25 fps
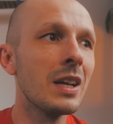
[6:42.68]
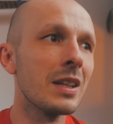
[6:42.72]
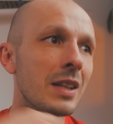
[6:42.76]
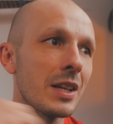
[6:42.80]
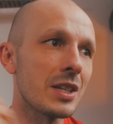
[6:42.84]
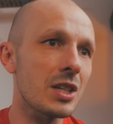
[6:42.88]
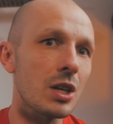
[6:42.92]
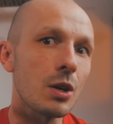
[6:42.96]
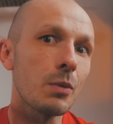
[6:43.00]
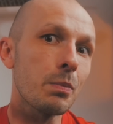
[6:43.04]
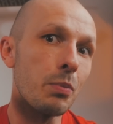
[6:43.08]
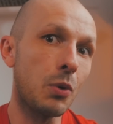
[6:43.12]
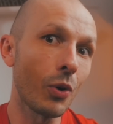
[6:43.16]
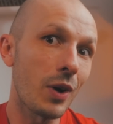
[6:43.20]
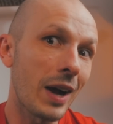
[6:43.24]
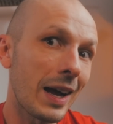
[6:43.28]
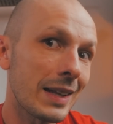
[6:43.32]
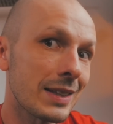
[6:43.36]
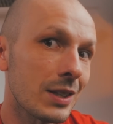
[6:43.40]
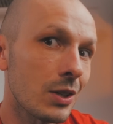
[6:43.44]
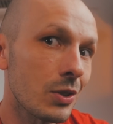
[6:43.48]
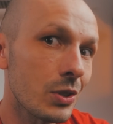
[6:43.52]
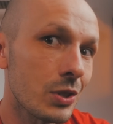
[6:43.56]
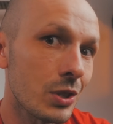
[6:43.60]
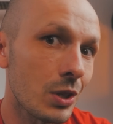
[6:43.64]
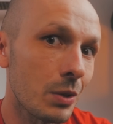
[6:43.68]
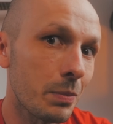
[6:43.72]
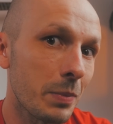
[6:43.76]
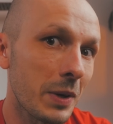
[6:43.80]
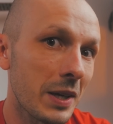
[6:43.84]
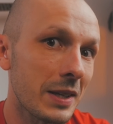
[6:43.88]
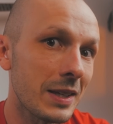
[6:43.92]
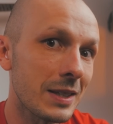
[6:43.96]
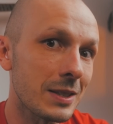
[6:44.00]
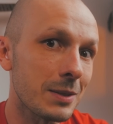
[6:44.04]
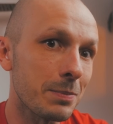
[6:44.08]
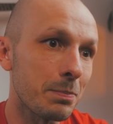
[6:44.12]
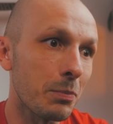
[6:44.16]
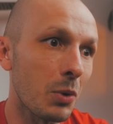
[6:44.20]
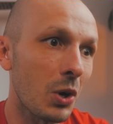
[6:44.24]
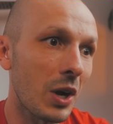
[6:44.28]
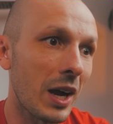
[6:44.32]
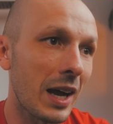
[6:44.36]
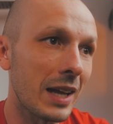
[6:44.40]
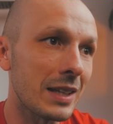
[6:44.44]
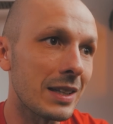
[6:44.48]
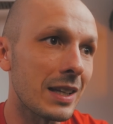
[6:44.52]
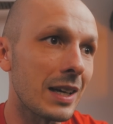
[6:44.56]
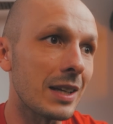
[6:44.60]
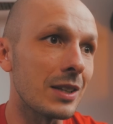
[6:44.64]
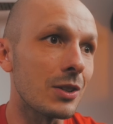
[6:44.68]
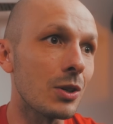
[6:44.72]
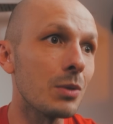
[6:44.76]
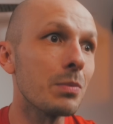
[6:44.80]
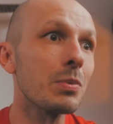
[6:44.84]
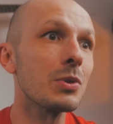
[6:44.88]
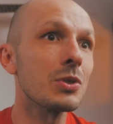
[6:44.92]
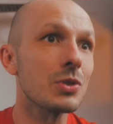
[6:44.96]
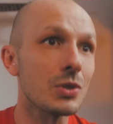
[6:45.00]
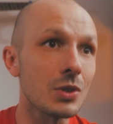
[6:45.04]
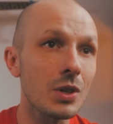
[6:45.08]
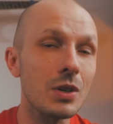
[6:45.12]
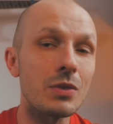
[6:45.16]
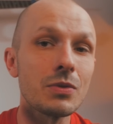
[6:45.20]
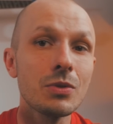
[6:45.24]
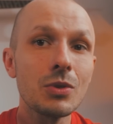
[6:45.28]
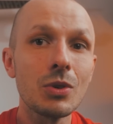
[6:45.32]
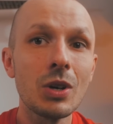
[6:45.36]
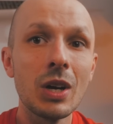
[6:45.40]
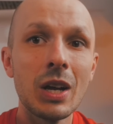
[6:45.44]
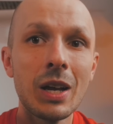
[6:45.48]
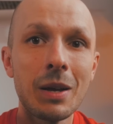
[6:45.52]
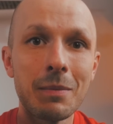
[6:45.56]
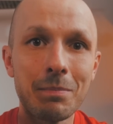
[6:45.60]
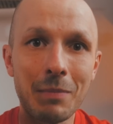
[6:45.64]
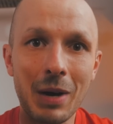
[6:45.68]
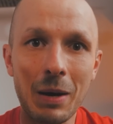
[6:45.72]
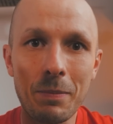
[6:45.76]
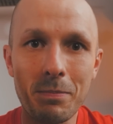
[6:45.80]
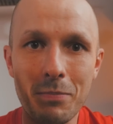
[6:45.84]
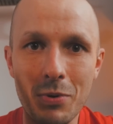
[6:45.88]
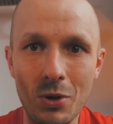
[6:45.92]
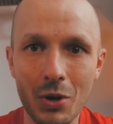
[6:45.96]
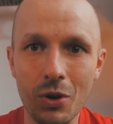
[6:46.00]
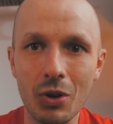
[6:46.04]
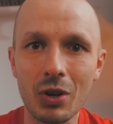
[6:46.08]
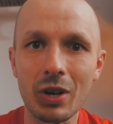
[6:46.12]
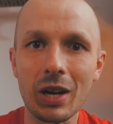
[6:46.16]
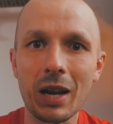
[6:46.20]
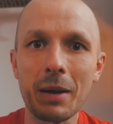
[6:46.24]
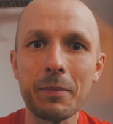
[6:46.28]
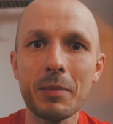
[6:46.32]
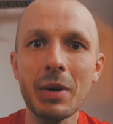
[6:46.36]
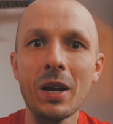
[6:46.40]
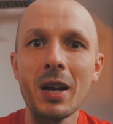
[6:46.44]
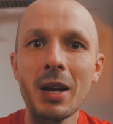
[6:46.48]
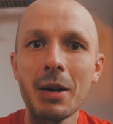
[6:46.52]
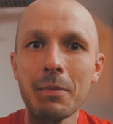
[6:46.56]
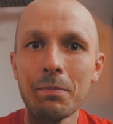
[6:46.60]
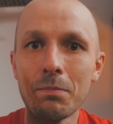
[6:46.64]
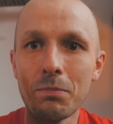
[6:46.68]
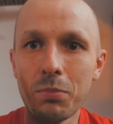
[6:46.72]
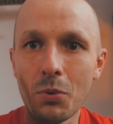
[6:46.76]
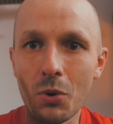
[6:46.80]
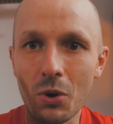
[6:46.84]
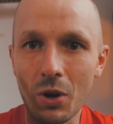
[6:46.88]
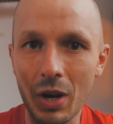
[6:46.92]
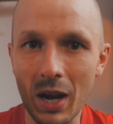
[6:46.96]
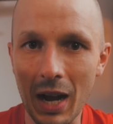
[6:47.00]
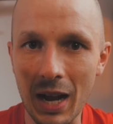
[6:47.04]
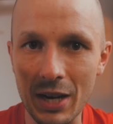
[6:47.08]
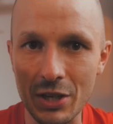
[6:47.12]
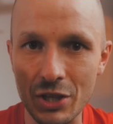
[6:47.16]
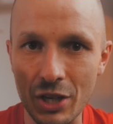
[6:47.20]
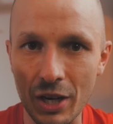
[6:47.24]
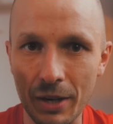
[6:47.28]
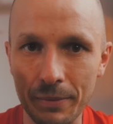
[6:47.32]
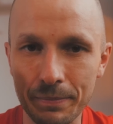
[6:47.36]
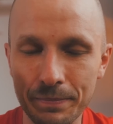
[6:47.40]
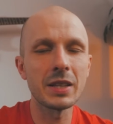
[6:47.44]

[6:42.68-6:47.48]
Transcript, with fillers: Dlaczego bogata osoba jest bogata? No bo znowu ma ma program bogacza.